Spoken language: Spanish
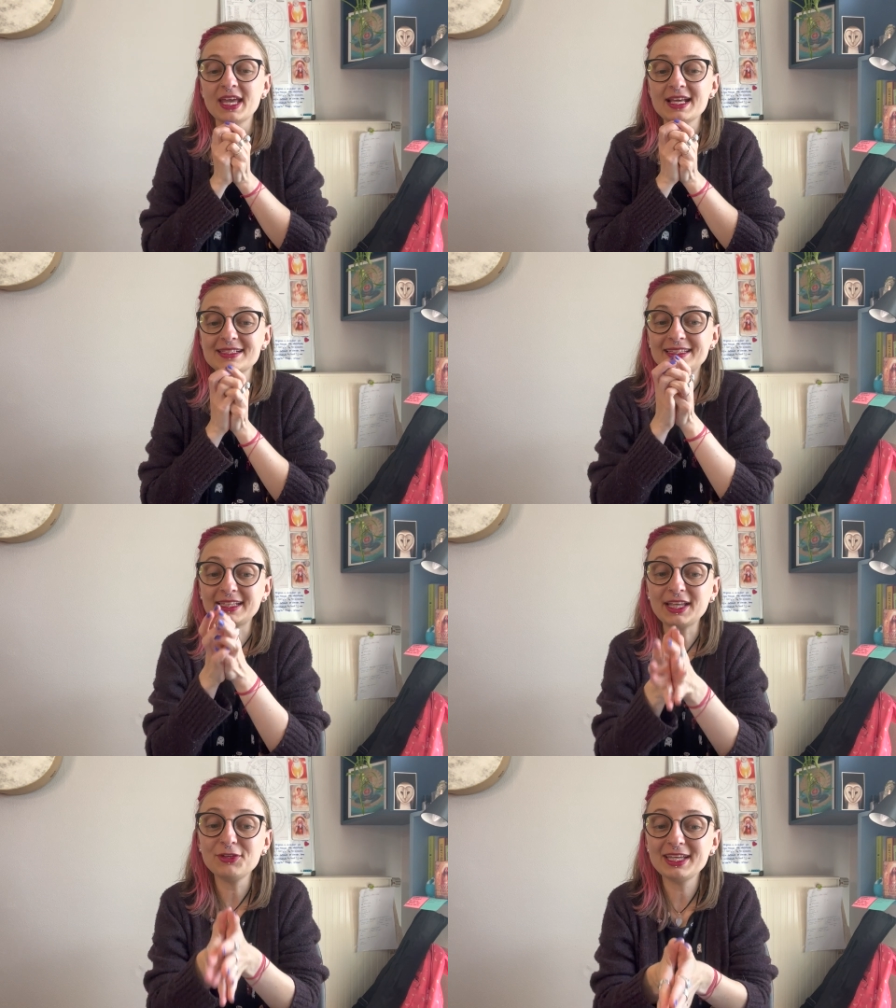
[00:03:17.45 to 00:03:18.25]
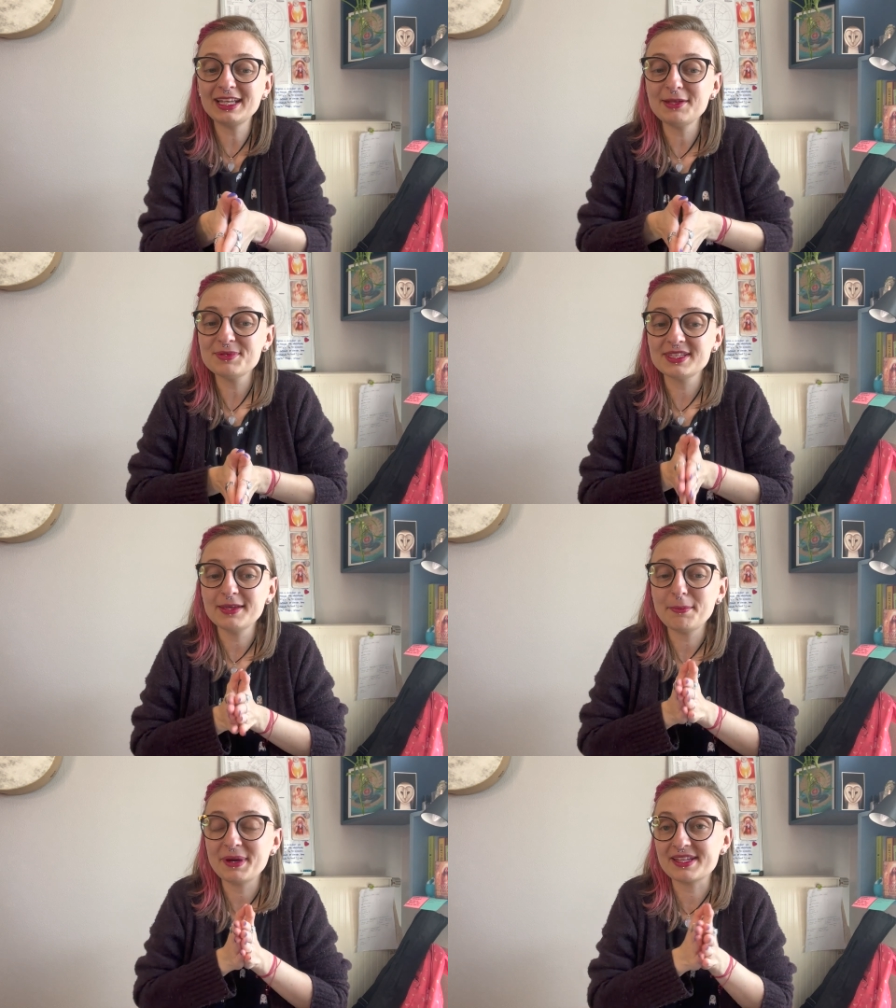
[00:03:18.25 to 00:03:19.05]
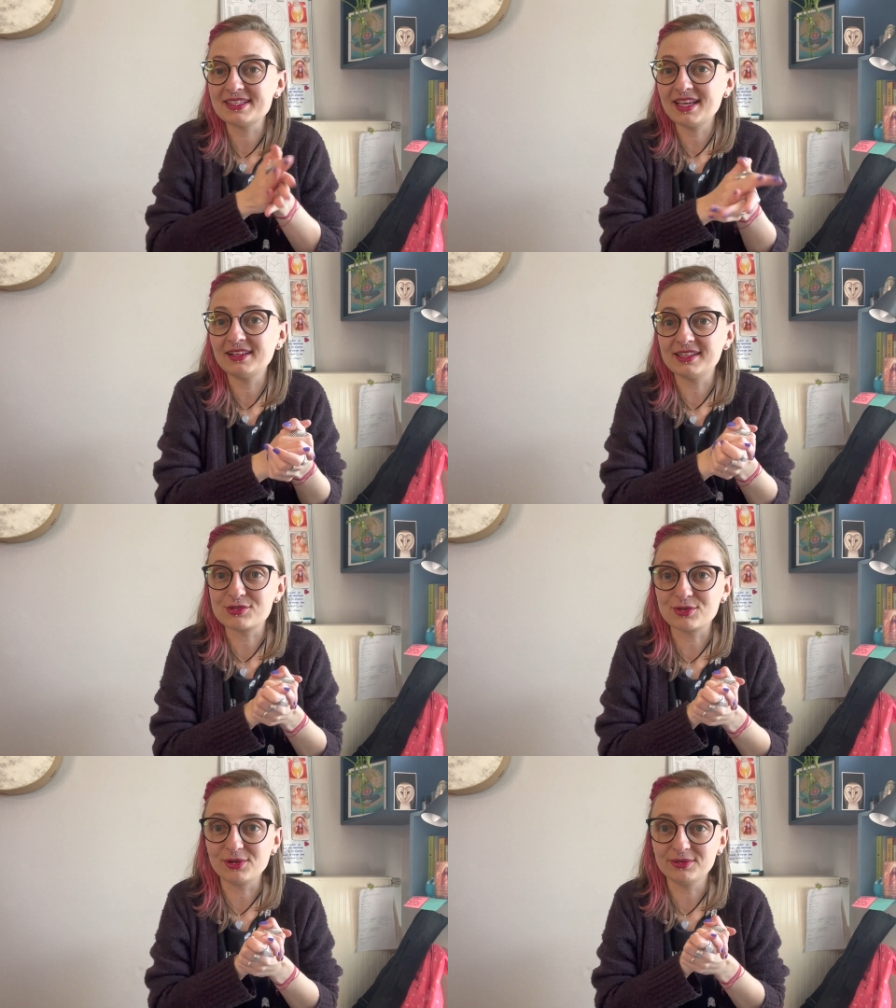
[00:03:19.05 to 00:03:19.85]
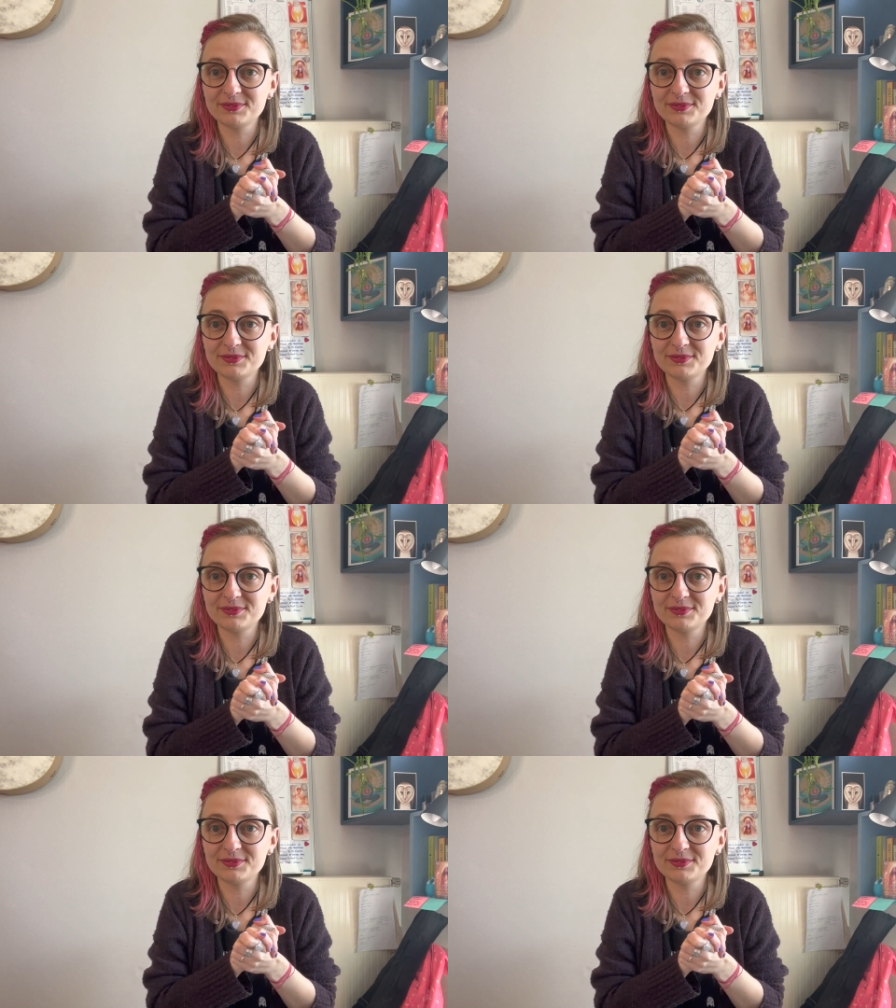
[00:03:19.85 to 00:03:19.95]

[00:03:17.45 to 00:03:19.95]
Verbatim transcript: Se trata de un eclipse parcial de Sol.